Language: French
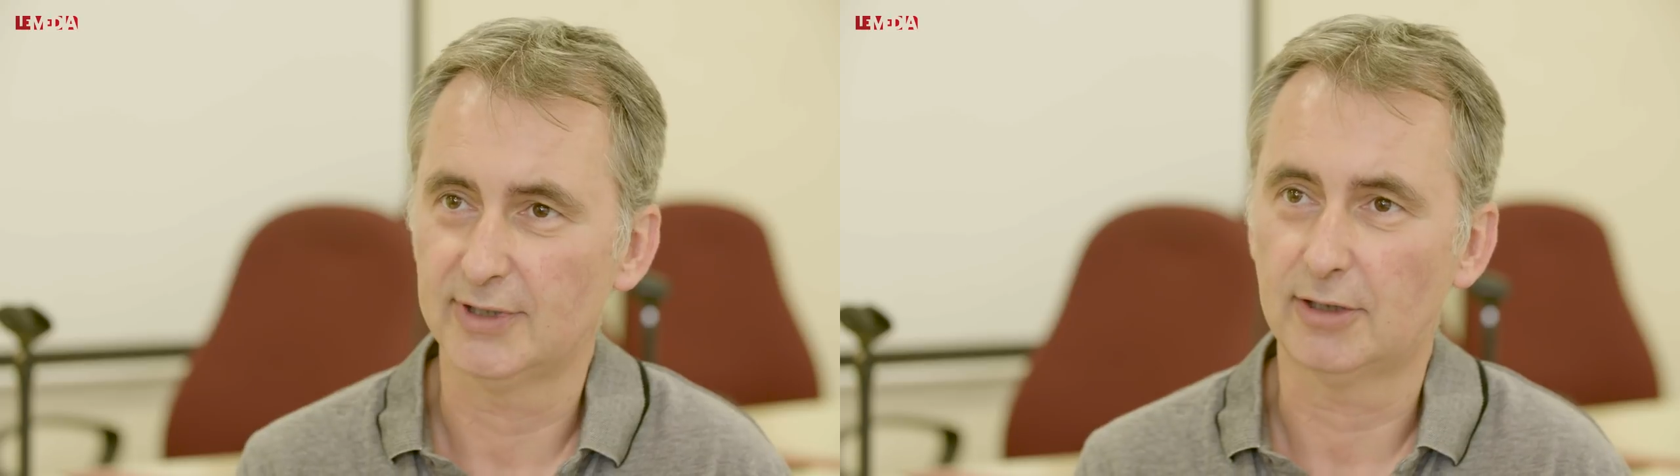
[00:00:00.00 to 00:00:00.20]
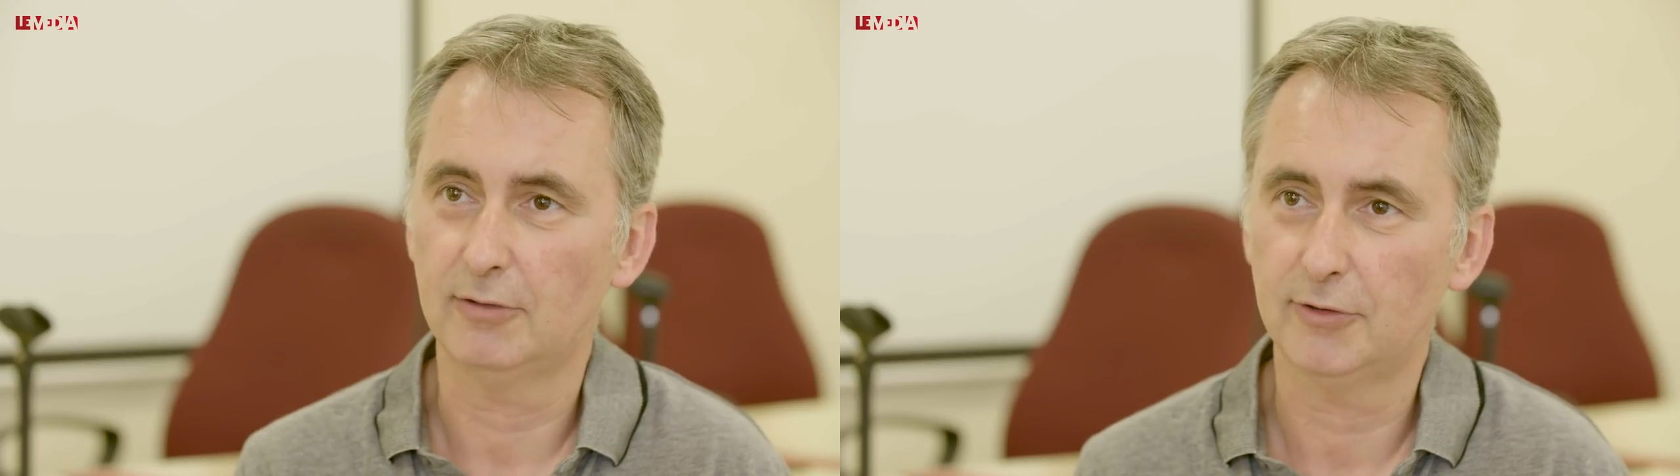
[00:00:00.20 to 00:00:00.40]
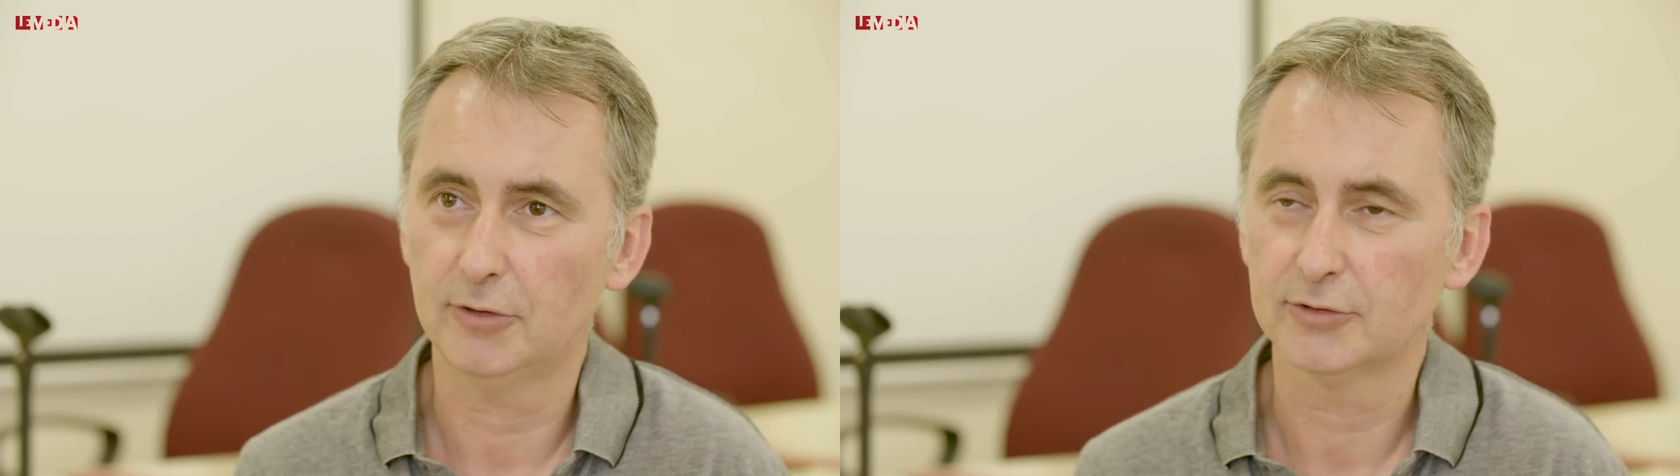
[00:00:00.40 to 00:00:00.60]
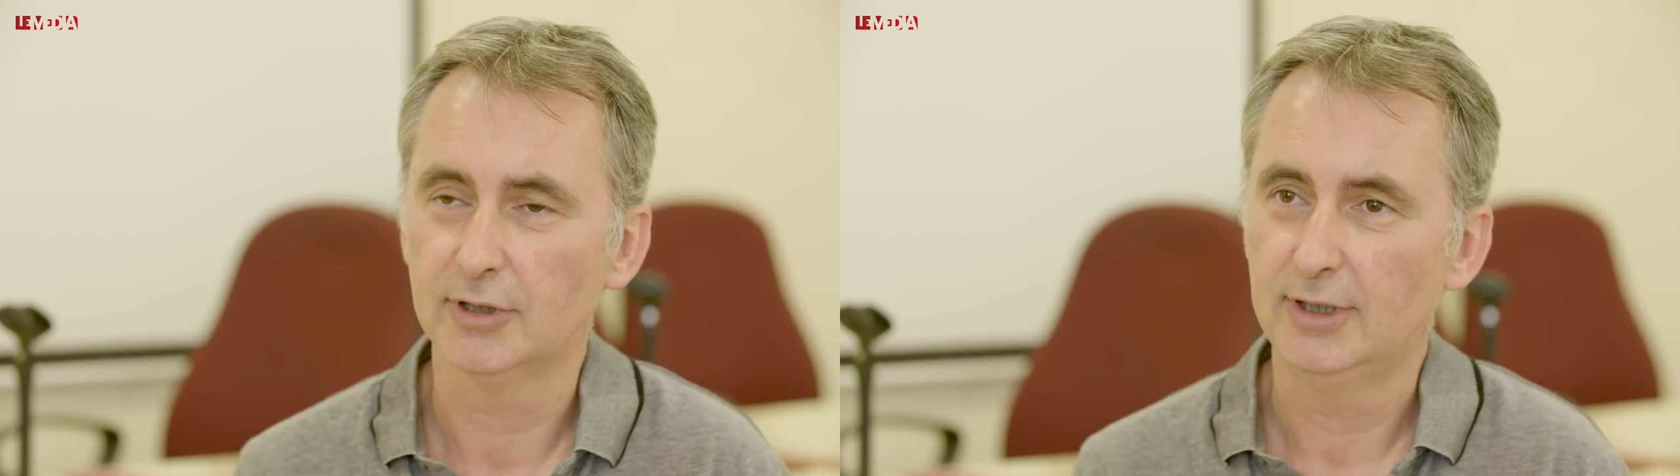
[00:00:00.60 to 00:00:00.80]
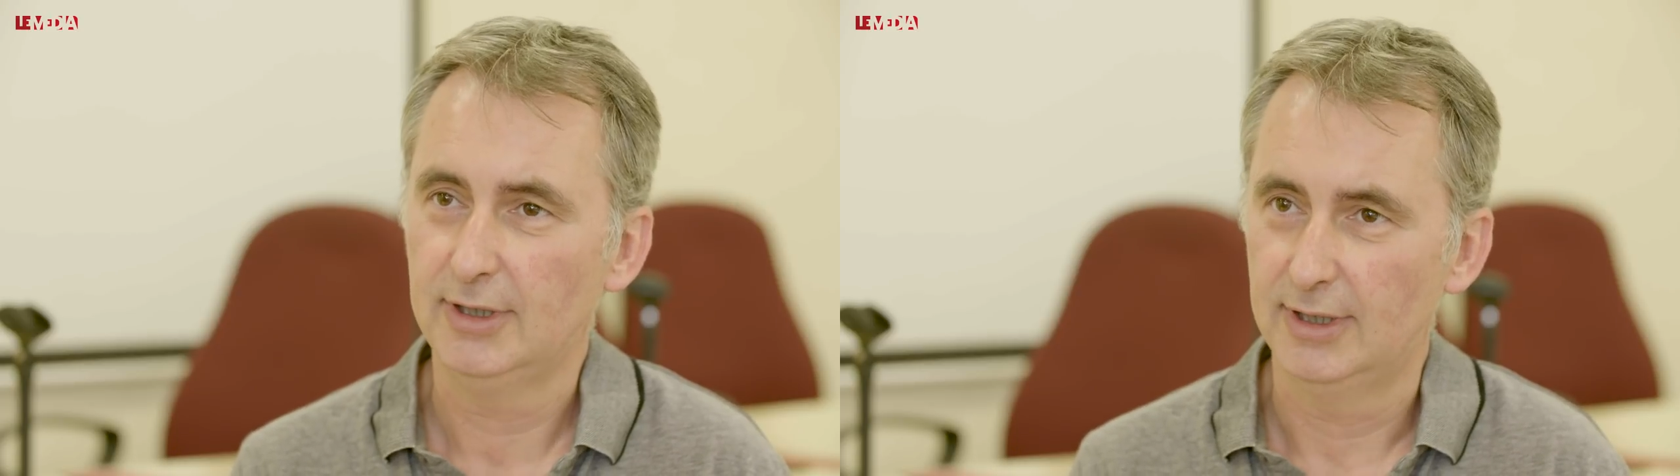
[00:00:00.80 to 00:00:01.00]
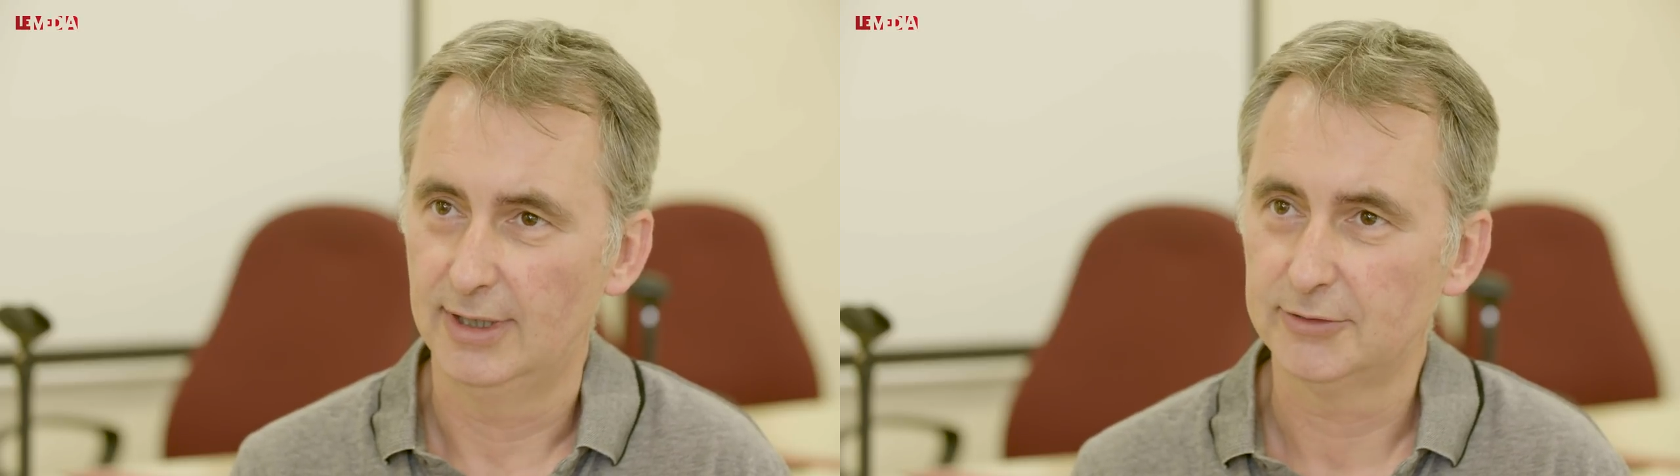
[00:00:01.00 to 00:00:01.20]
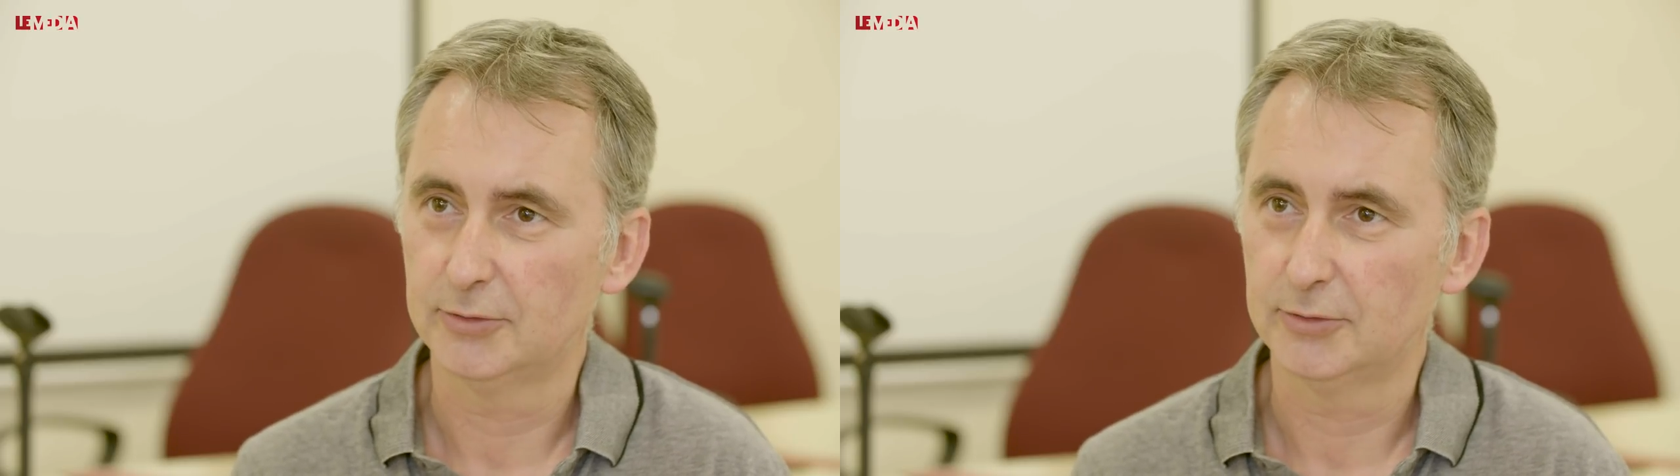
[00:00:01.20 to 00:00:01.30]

c'est qu'en France, la